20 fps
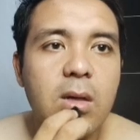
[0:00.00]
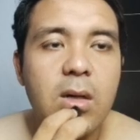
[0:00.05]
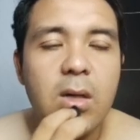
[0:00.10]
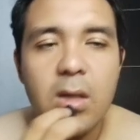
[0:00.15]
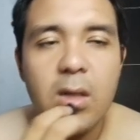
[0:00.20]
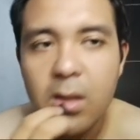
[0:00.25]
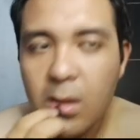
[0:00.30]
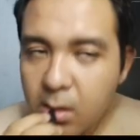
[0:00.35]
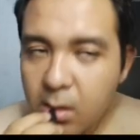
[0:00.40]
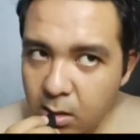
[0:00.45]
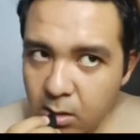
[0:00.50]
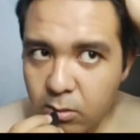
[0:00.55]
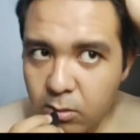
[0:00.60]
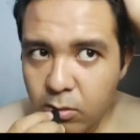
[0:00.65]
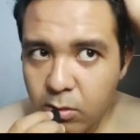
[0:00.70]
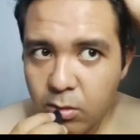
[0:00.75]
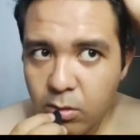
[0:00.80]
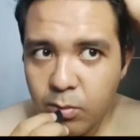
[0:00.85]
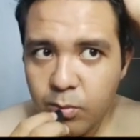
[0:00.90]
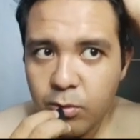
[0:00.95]
eh uh,
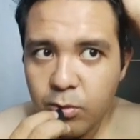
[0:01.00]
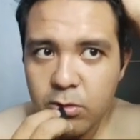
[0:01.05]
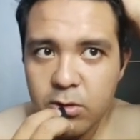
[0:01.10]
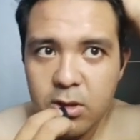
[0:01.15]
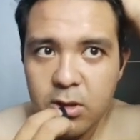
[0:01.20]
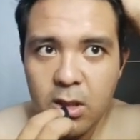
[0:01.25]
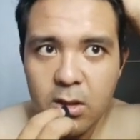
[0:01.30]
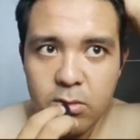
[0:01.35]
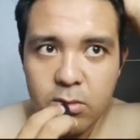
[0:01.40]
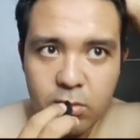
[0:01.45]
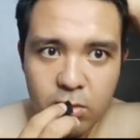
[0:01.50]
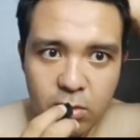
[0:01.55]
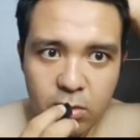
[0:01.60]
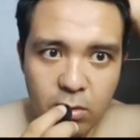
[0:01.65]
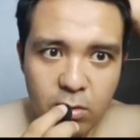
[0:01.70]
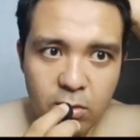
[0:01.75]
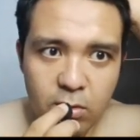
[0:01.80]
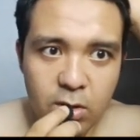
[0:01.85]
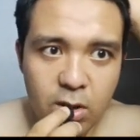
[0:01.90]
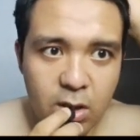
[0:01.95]
aduh pusing cuk
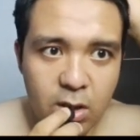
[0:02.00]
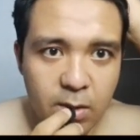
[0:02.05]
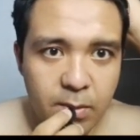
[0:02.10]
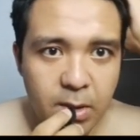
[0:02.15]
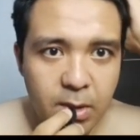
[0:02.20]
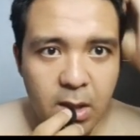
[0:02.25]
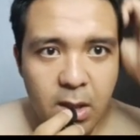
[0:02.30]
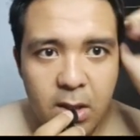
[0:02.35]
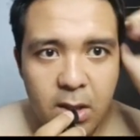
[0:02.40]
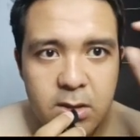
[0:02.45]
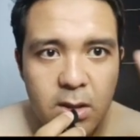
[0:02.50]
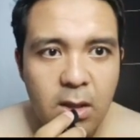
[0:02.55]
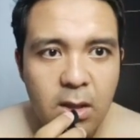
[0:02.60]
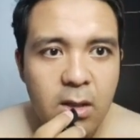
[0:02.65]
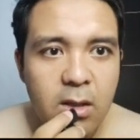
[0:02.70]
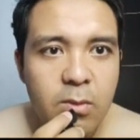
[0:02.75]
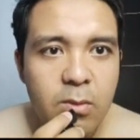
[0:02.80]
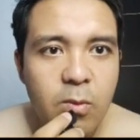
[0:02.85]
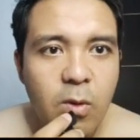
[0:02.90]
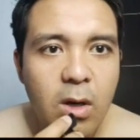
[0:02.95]
kalau di kafe Neza
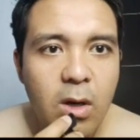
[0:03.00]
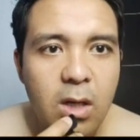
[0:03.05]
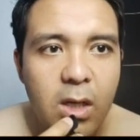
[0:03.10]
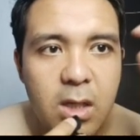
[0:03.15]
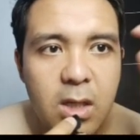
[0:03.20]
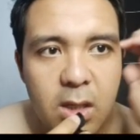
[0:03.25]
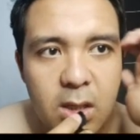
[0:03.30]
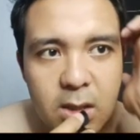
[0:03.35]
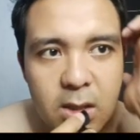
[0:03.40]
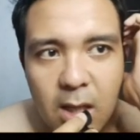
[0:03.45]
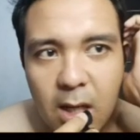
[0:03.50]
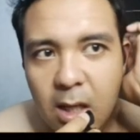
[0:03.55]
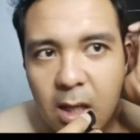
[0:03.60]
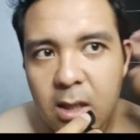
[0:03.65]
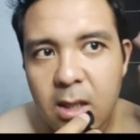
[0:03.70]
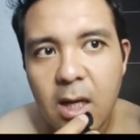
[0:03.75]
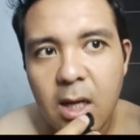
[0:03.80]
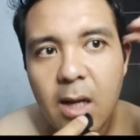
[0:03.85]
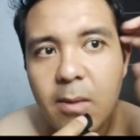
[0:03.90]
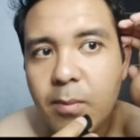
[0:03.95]
yang dibuang
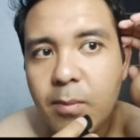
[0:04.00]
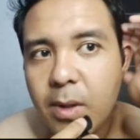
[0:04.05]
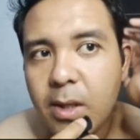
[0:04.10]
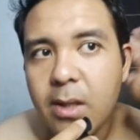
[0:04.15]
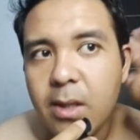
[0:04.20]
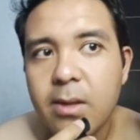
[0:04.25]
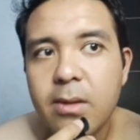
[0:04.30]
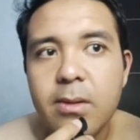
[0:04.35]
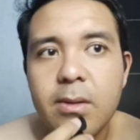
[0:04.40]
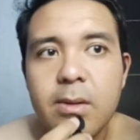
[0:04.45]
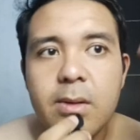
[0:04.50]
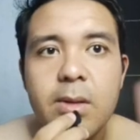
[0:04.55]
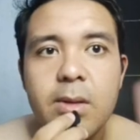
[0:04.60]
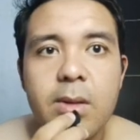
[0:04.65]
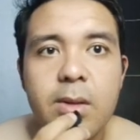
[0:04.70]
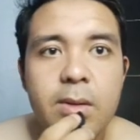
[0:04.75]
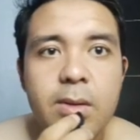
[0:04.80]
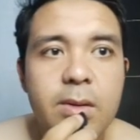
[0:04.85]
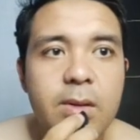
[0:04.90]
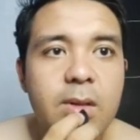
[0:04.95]
talenta apa ya
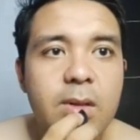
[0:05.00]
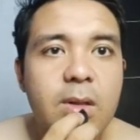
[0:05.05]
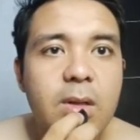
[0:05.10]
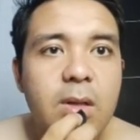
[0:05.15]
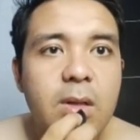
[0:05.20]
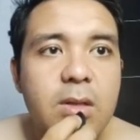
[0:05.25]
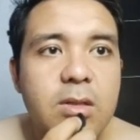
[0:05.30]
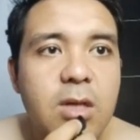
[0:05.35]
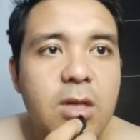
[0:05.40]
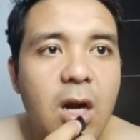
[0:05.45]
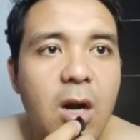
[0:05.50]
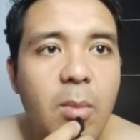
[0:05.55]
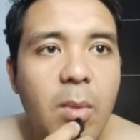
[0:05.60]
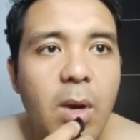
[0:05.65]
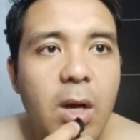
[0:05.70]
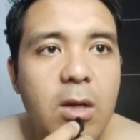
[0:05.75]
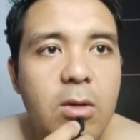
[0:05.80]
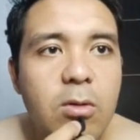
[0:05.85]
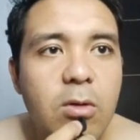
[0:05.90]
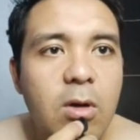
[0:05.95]
Sharp
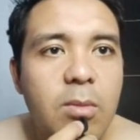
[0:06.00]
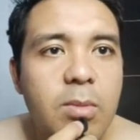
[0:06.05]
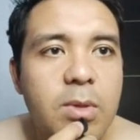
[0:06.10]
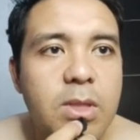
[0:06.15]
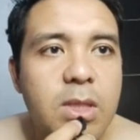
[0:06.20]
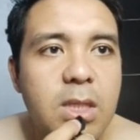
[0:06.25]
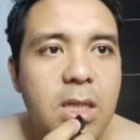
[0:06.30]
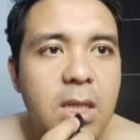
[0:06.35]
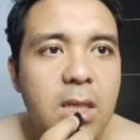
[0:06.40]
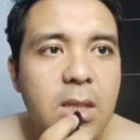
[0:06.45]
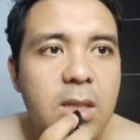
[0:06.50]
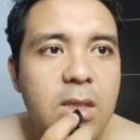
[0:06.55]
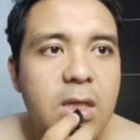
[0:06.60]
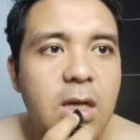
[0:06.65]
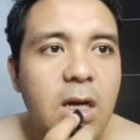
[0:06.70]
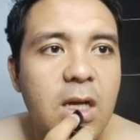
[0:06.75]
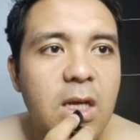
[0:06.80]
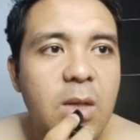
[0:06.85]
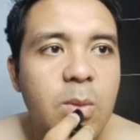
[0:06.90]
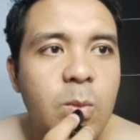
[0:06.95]
Eye itu apa sih?
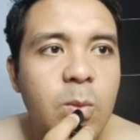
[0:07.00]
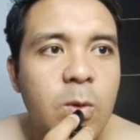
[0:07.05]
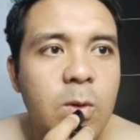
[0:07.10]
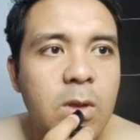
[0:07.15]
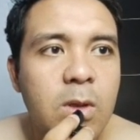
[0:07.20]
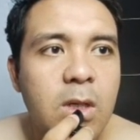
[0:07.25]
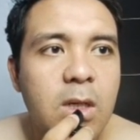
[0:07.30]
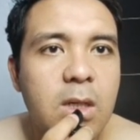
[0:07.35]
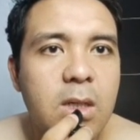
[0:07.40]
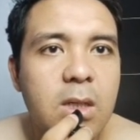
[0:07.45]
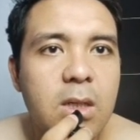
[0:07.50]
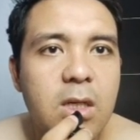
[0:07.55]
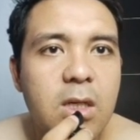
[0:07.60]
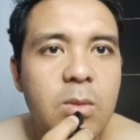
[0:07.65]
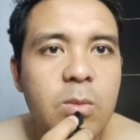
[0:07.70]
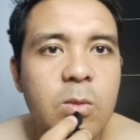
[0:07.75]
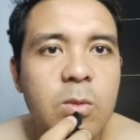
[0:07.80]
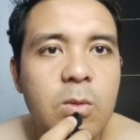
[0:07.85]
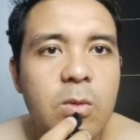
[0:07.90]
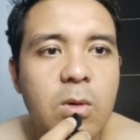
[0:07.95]
Yang imun ya,
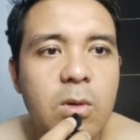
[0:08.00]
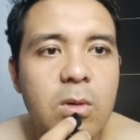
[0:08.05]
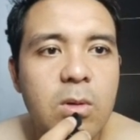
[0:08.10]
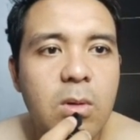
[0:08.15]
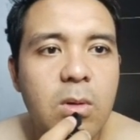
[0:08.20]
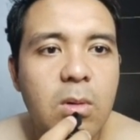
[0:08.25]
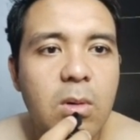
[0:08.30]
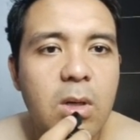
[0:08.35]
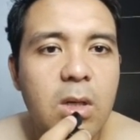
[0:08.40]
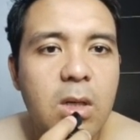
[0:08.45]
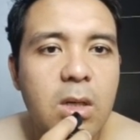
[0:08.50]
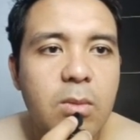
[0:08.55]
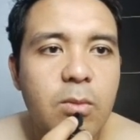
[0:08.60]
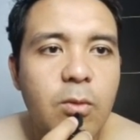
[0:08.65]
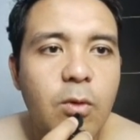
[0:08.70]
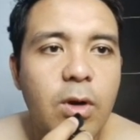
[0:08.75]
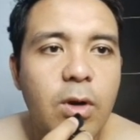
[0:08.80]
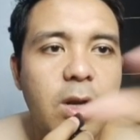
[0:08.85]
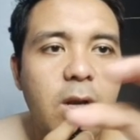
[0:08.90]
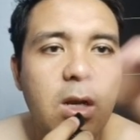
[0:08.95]
imun kontrol ya.
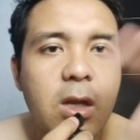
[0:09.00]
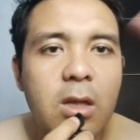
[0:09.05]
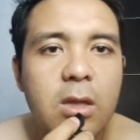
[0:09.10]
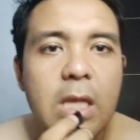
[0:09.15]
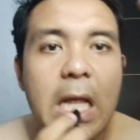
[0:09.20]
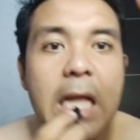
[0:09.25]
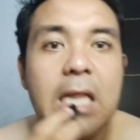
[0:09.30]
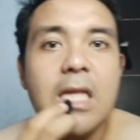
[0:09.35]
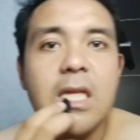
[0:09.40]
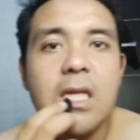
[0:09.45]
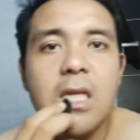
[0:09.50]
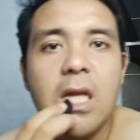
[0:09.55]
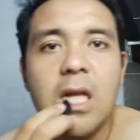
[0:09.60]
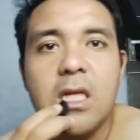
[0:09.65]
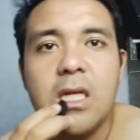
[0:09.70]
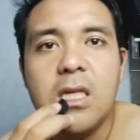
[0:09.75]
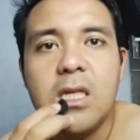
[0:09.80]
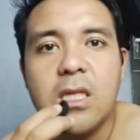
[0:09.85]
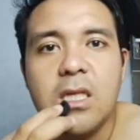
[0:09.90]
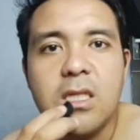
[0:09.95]
Boleh deh nanti
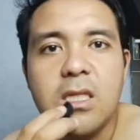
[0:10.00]
nanti